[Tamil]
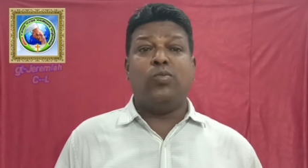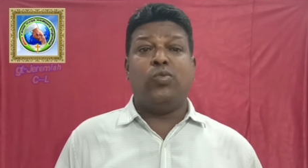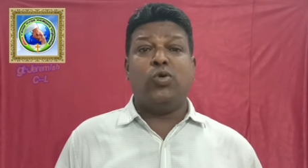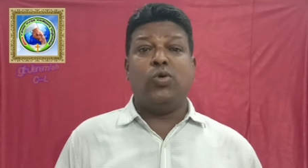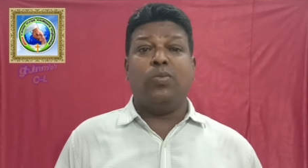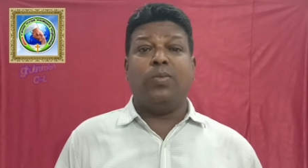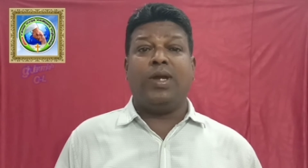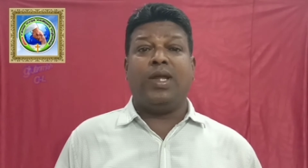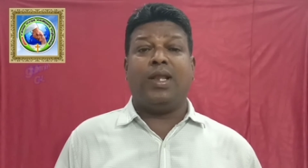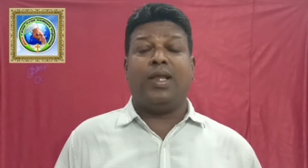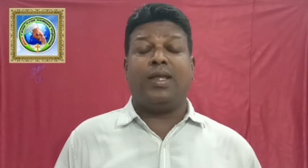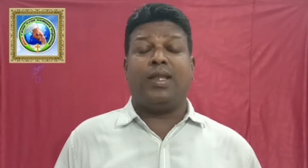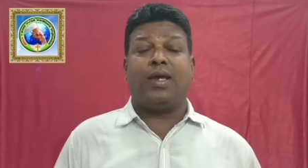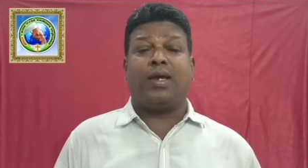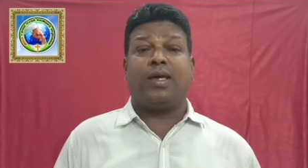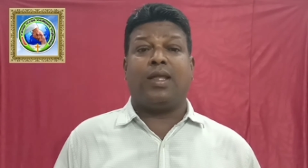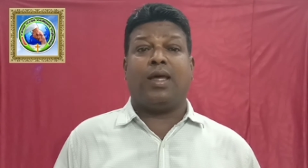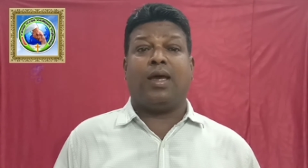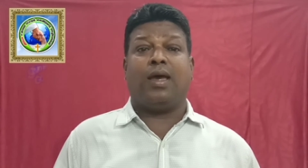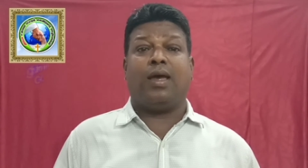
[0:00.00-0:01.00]
பூமியில்
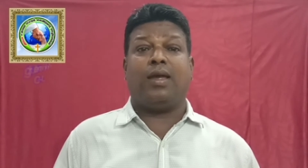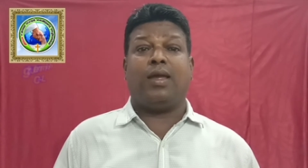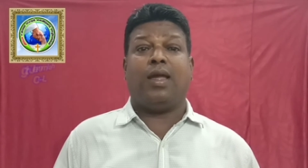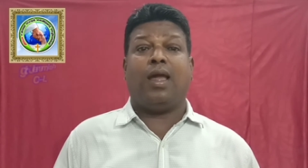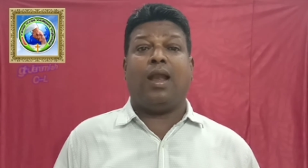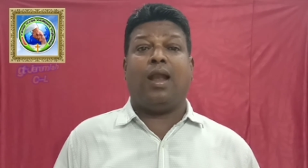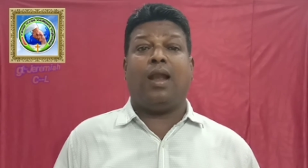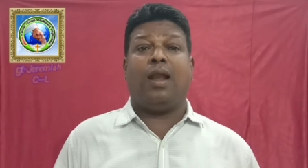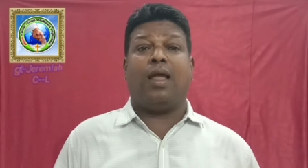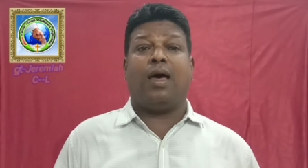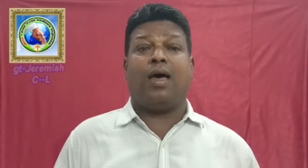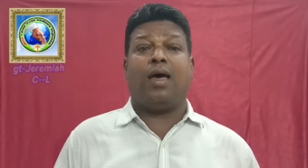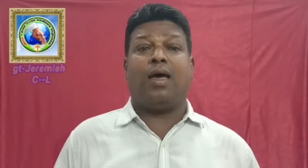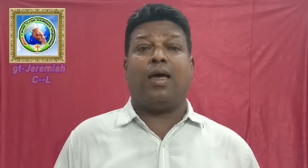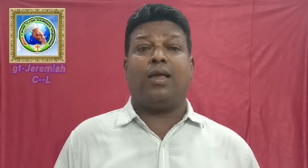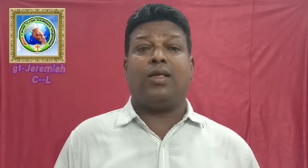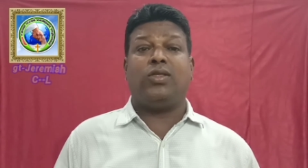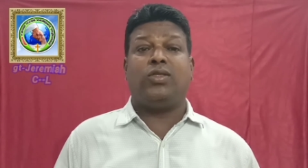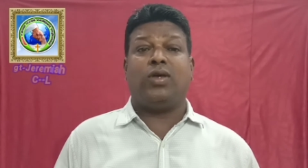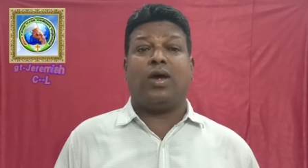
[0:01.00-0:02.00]
இருக்கிற எல்லா
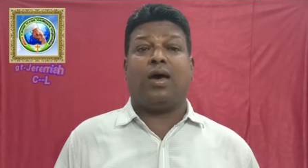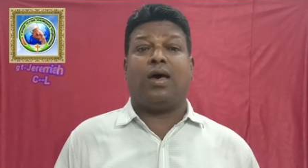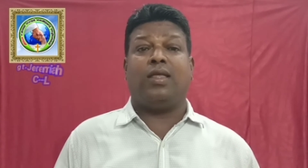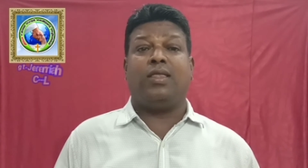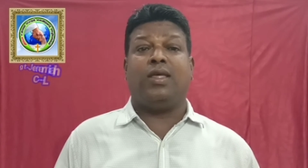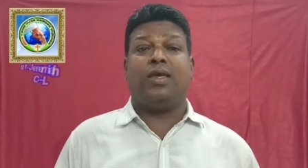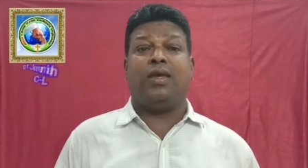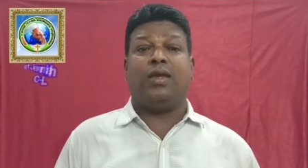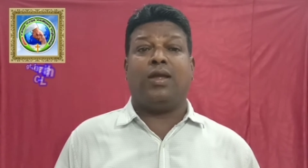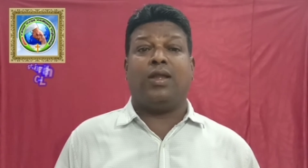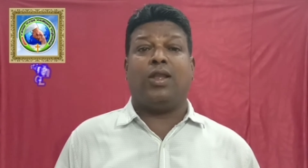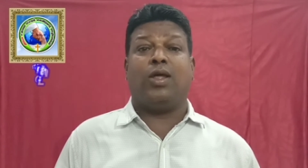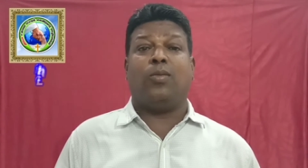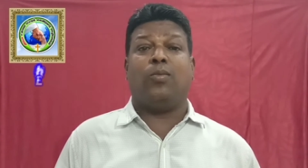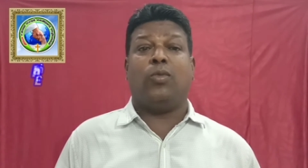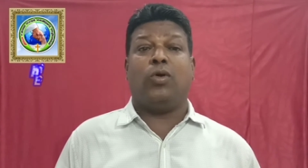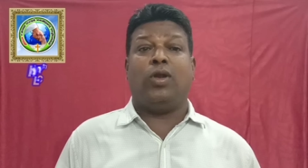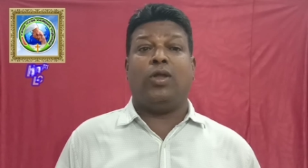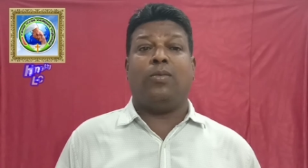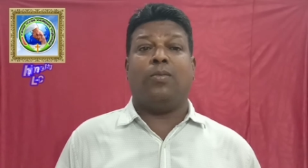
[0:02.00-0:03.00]
ஜாதி இன
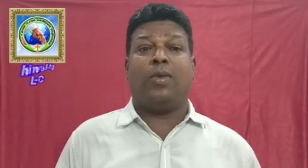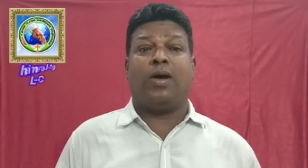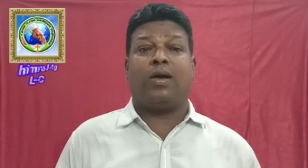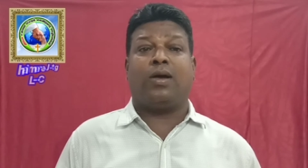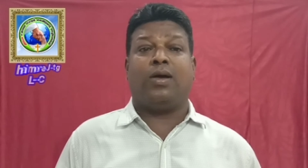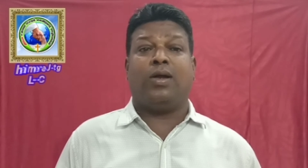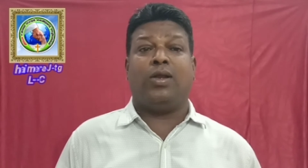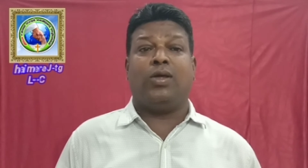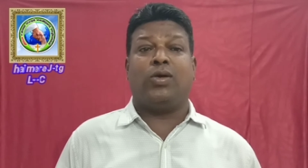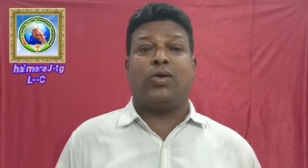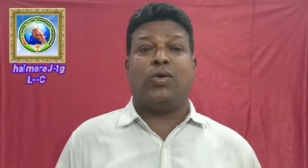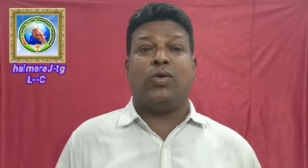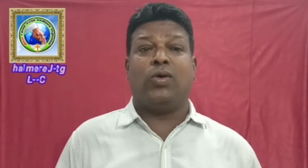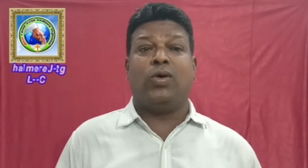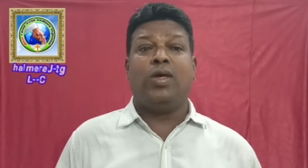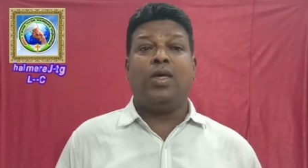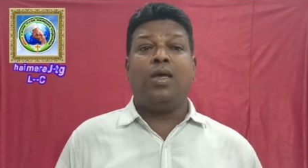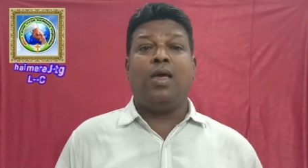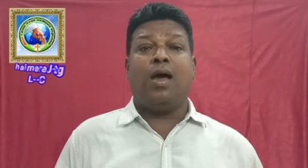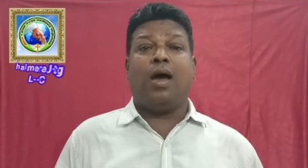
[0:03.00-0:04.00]
மொழி
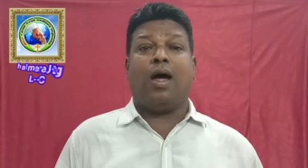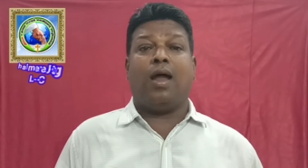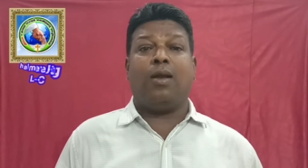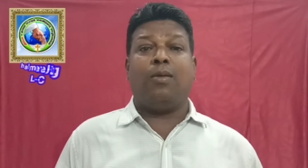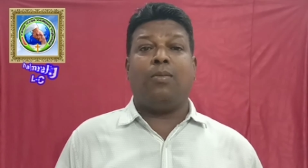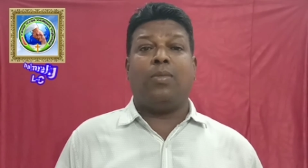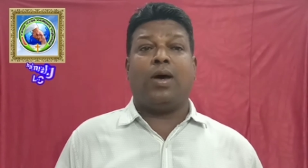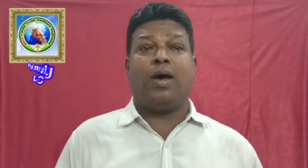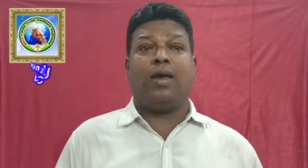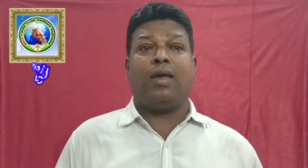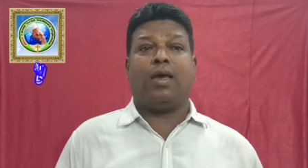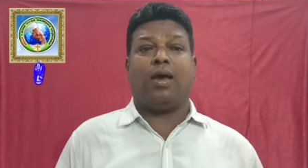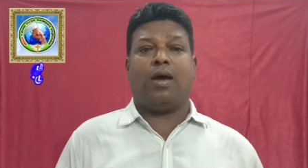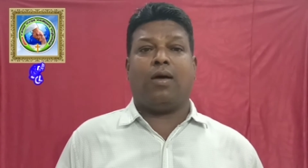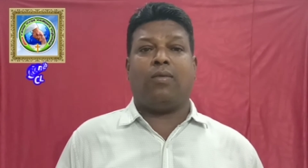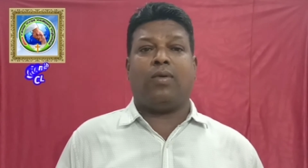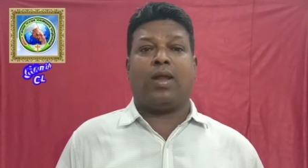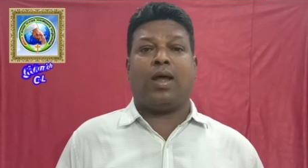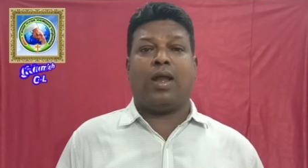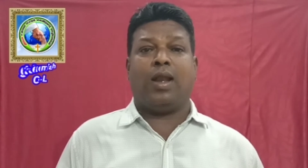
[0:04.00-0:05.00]
மக்களுக்கும் அன்பாய்
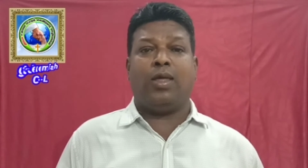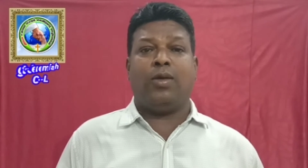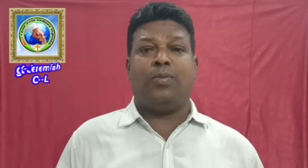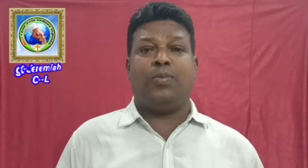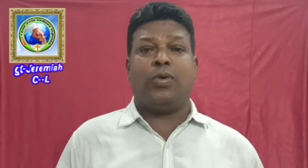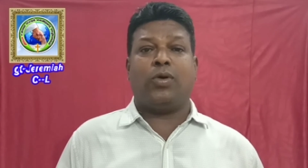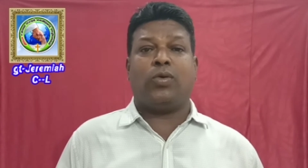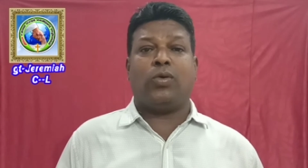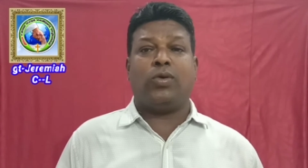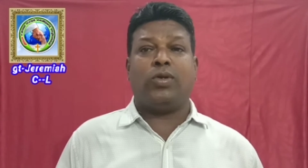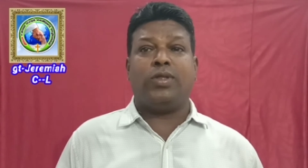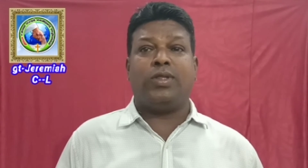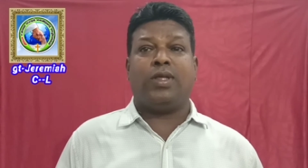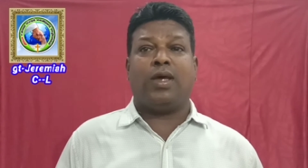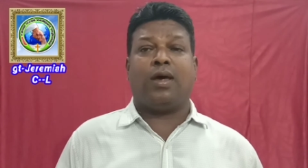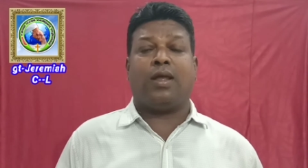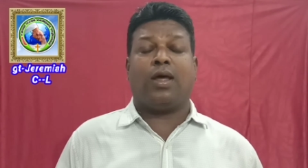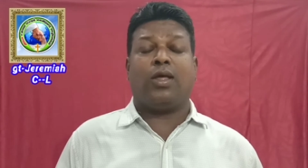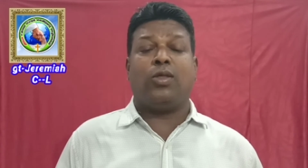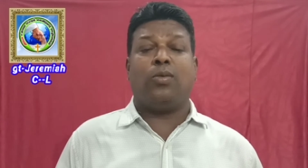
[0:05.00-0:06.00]
அவர் அழைப்பு
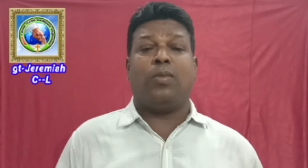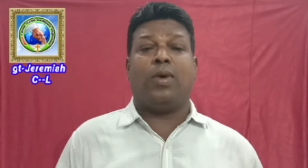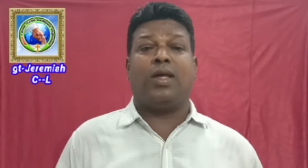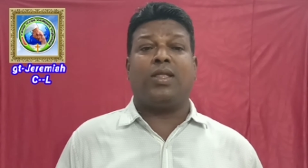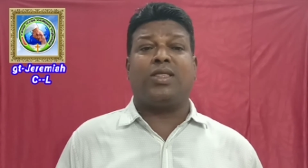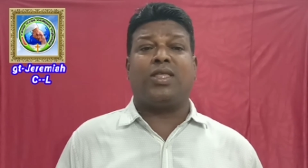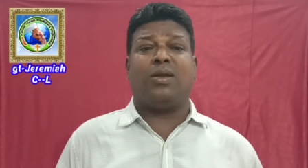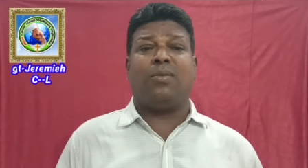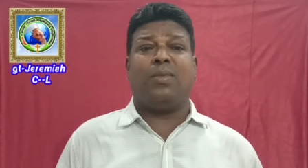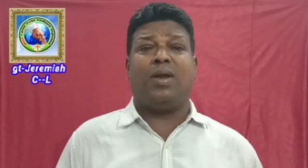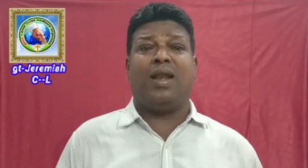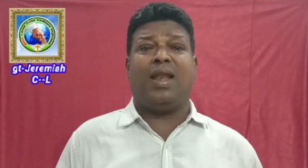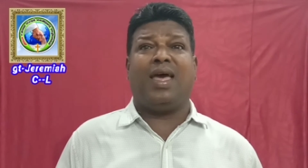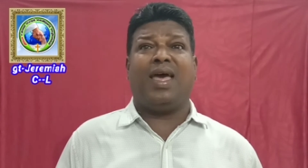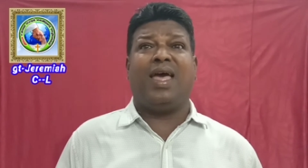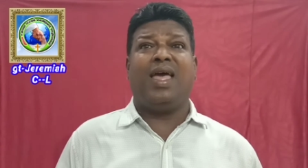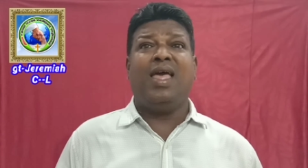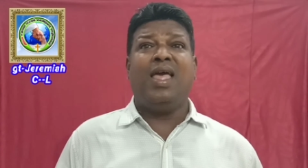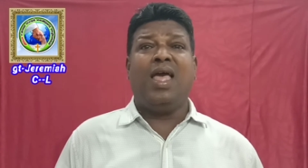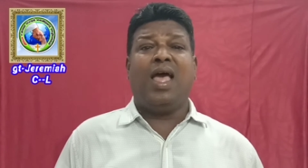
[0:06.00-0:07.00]
கொடுத்தார் அது மாத்திரமல்ல
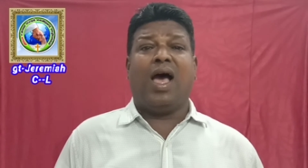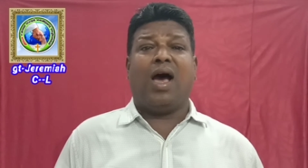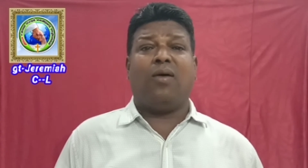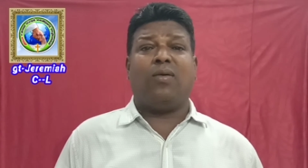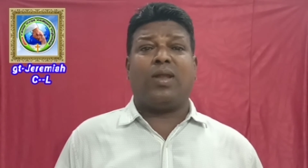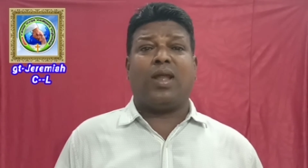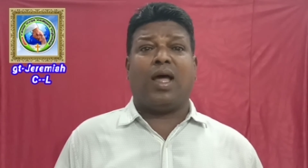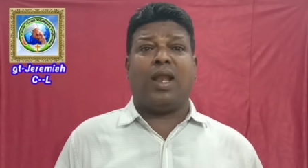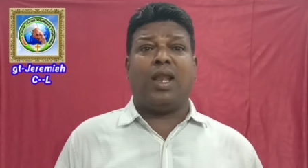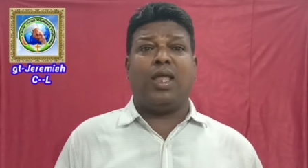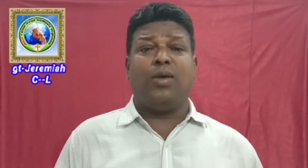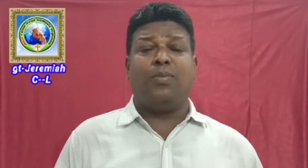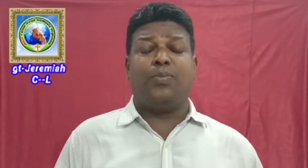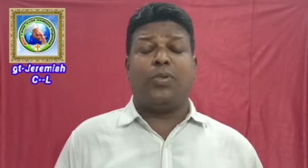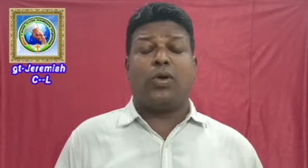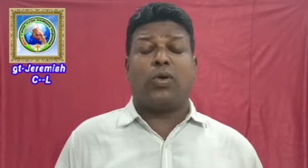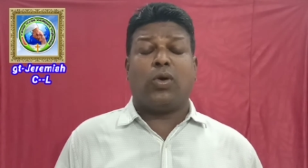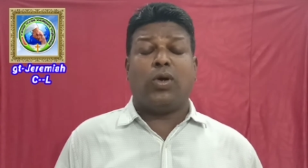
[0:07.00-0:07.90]
அவர் அழைப்பு